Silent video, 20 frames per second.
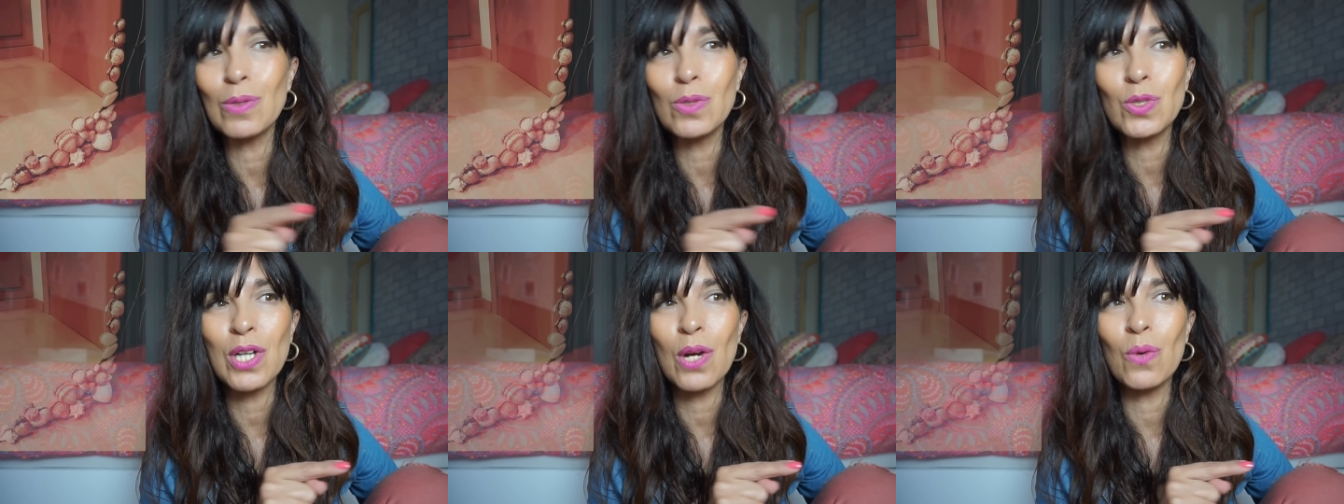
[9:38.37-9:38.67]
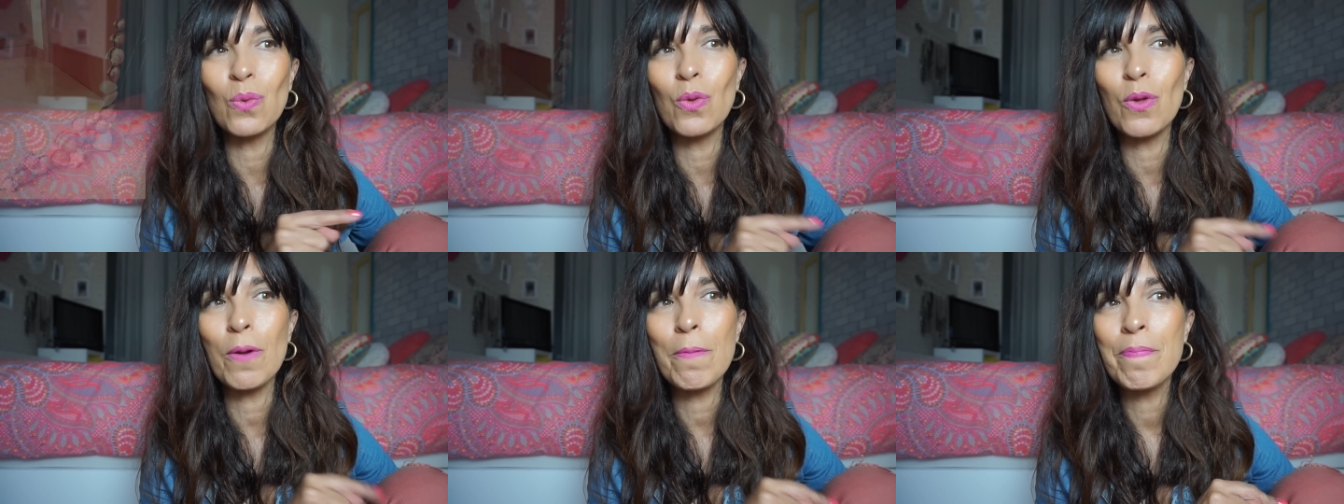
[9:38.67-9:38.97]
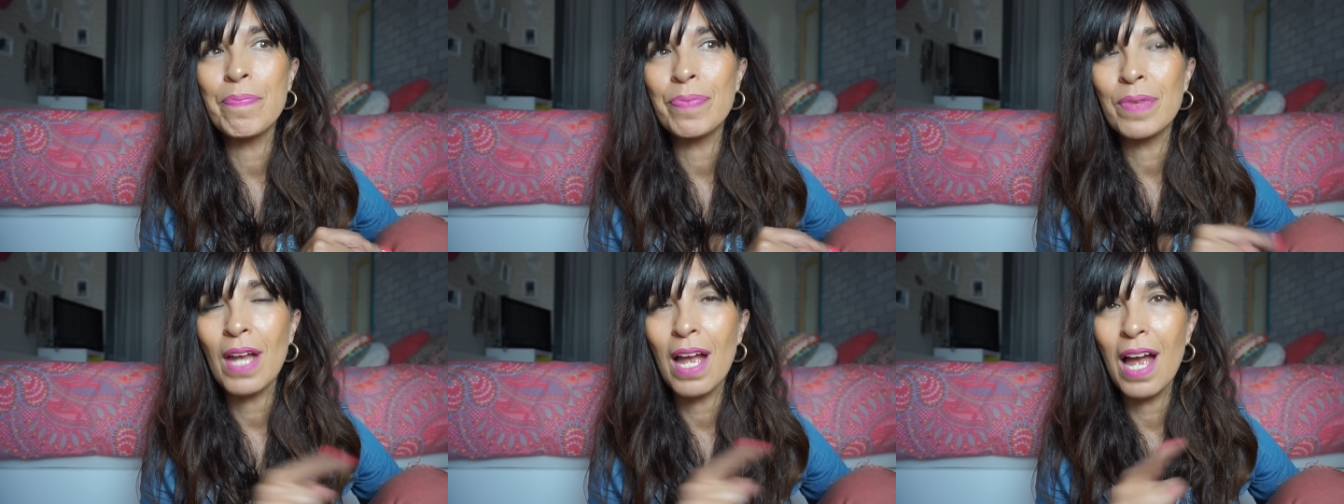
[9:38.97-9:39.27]
un saludo
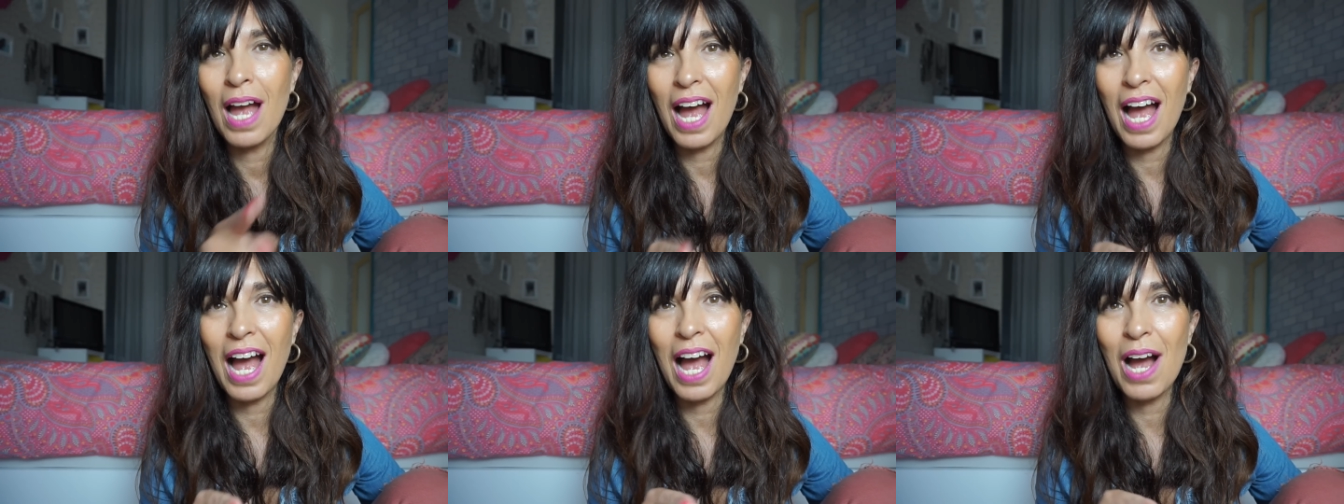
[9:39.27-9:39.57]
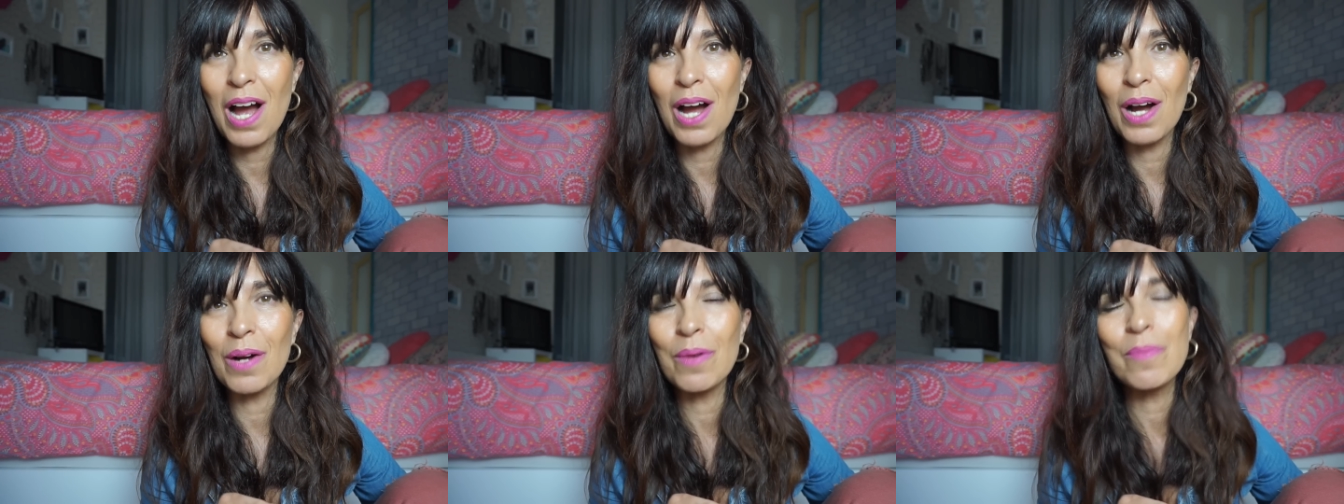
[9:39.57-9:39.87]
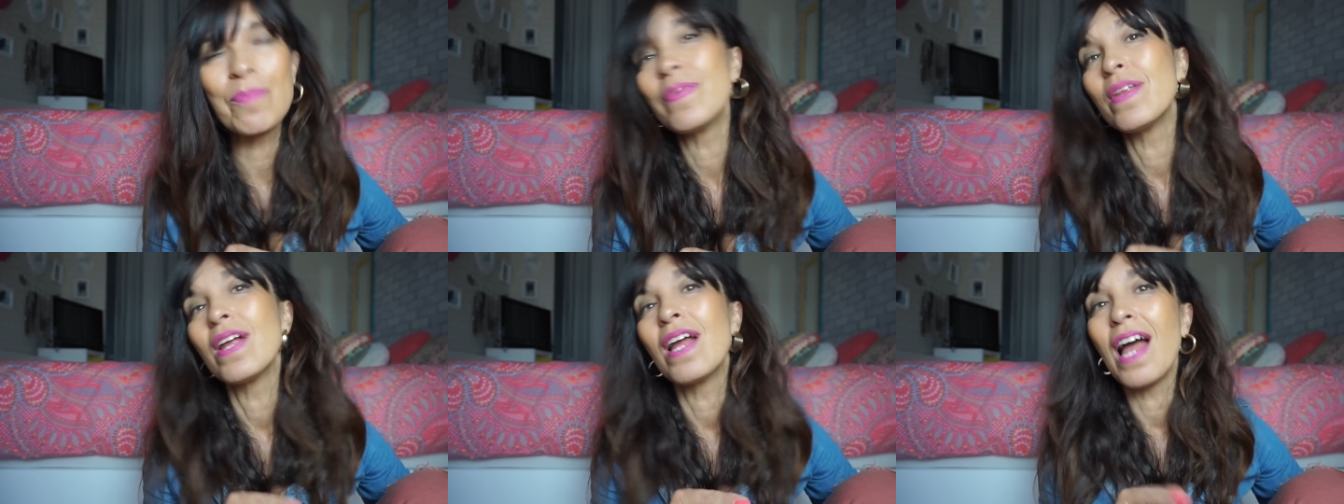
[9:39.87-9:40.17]

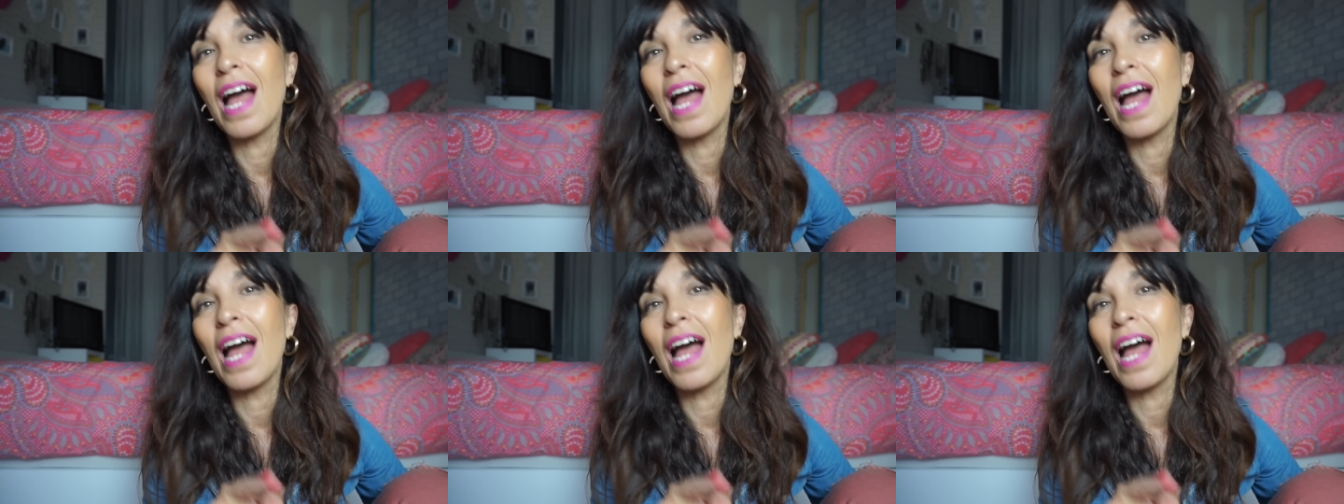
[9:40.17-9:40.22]
a,